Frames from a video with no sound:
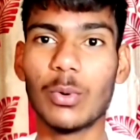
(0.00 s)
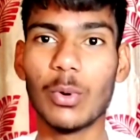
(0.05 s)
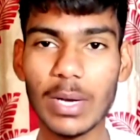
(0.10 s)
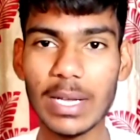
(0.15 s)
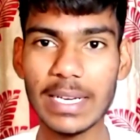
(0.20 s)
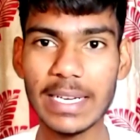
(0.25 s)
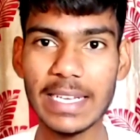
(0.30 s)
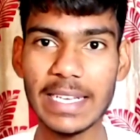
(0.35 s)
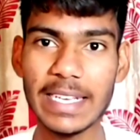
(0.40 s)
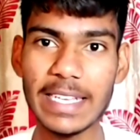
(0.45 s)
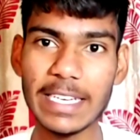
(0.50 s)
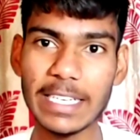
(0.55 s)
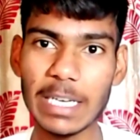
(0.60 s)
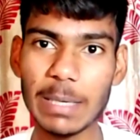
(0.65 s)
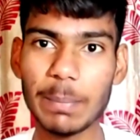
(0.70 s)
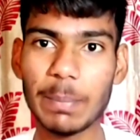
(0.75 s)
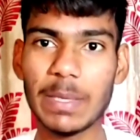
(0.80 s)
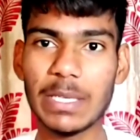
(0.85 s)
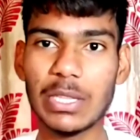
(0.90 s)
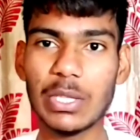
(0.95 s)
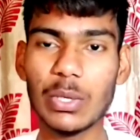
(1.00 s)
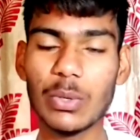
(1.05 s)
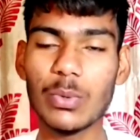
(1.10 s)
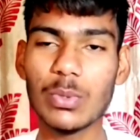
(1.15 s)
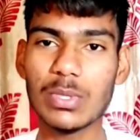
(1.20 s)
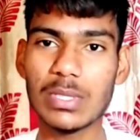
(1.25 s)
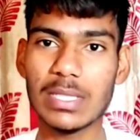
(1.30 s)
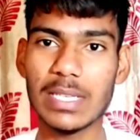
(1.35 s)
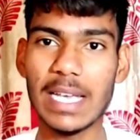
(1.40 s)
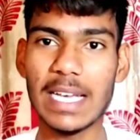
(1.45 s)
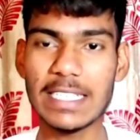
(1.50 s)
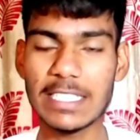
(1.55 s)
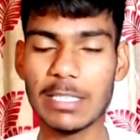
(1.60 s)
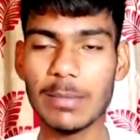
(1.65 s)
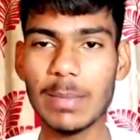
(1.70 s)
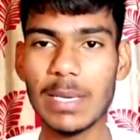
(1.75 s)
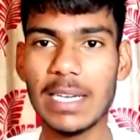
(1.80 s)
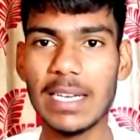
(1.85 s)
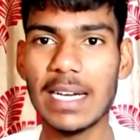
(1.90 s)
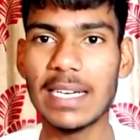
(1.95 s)
गूगल ने इनके प्रति कुछ
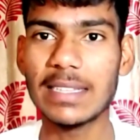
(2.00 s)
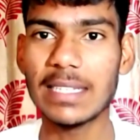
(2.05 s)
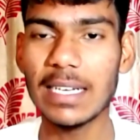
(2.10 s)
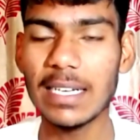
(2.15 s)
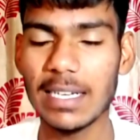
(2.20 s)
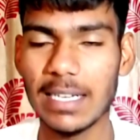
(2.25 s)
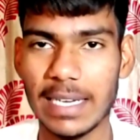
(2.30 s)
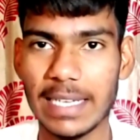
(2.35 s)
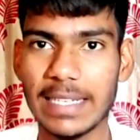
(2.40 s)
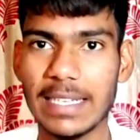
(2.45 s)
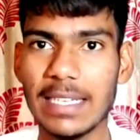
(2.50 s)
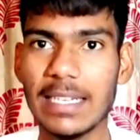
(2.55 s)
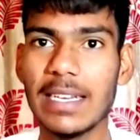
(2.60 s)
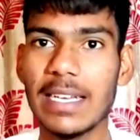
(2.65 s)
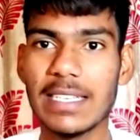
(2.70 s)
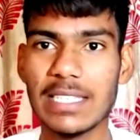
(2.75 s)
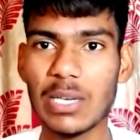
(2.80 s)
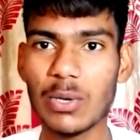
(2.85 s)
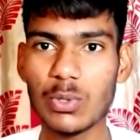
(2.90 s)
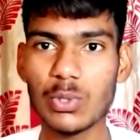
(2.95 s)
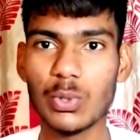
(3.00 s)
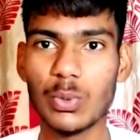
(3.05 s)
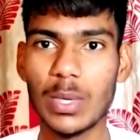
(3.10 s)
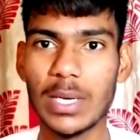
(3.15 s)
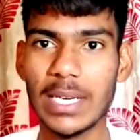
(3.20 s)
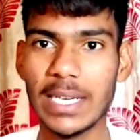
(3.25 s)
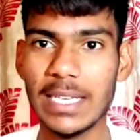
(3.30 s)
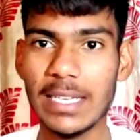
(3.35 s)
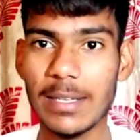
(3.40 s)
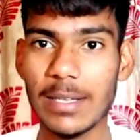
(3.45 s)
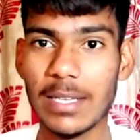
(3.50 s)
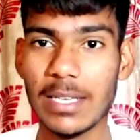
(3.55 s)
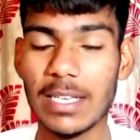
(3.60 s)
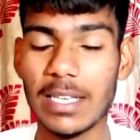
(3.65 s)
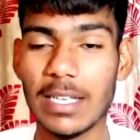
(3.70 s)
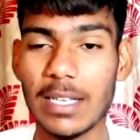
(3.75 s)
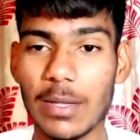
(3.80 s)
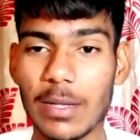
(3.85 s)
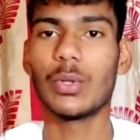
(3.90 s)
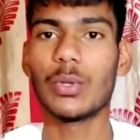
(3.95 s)
एक्शन भी लिया था लेकिन ऐसा कुछ हुआ नहीं
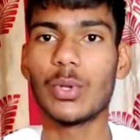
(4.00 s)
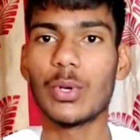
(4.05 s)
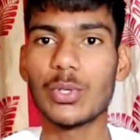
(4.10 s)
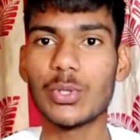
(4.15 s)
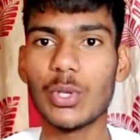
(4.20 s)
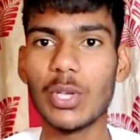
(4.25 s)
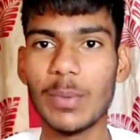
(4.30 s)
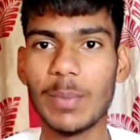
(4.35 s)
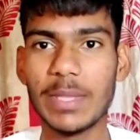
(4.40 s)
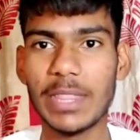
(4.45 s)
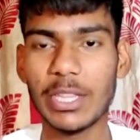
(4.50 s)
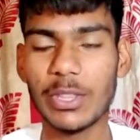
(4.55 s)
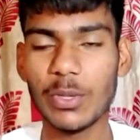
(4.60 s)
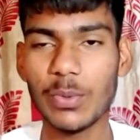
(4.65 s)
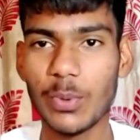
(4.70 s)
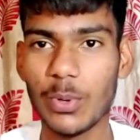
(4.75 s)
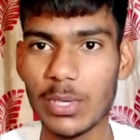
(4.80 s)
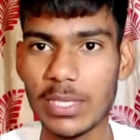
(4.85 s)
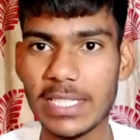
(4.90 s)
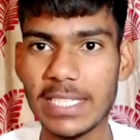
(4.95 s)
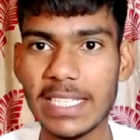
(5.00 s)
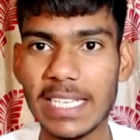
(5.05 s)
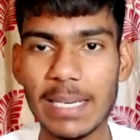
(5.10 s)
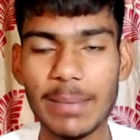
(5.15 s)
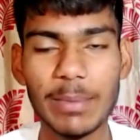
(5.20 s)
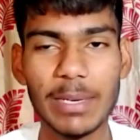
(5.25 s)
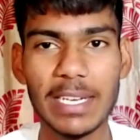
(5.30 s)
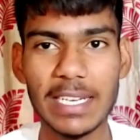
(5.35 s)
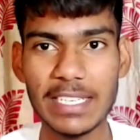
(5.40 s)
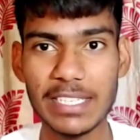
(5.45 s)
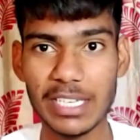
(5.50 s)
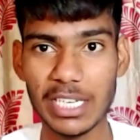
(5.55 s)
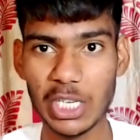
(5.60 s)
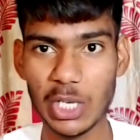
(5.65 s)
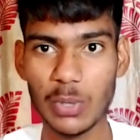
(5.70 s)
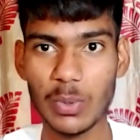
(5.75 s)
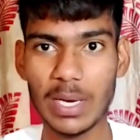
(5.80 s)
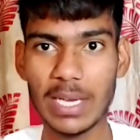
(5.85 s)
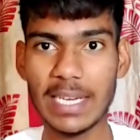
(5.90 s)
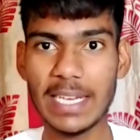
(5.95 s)
तो दोस्तों अभी तक तो फौजी गेम रिलीज
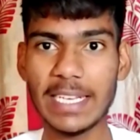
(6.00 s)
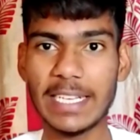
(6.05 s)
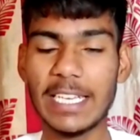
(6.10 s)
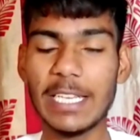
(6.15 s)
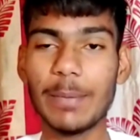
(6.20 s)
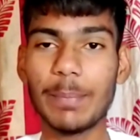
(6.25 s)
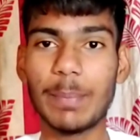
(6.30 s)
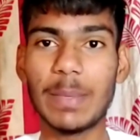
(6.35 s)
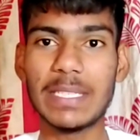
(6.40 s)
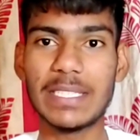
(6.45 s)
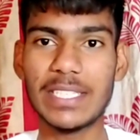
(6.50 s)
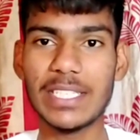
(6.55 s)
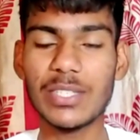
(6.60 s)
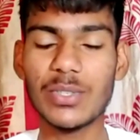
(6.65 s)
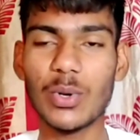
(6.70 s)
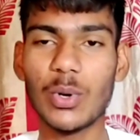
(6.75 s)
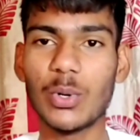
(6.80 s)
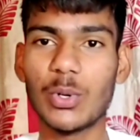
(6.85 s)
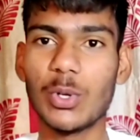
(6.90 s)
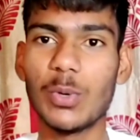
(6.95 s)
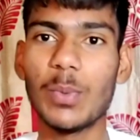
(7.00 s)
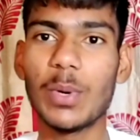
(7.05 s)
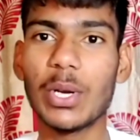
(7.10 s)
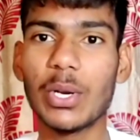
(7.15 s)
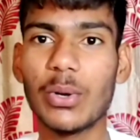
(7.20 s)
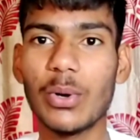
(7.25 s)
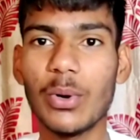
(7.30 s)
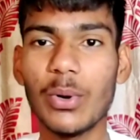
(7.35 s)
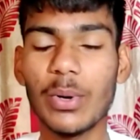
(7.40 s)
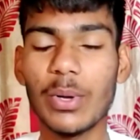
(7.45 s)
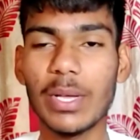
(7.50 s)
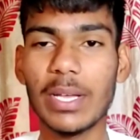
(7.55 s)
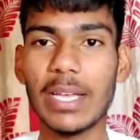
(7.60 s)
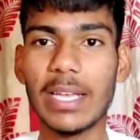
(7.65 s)
नहीं हुआ लेकिन 25 अक्टूबर को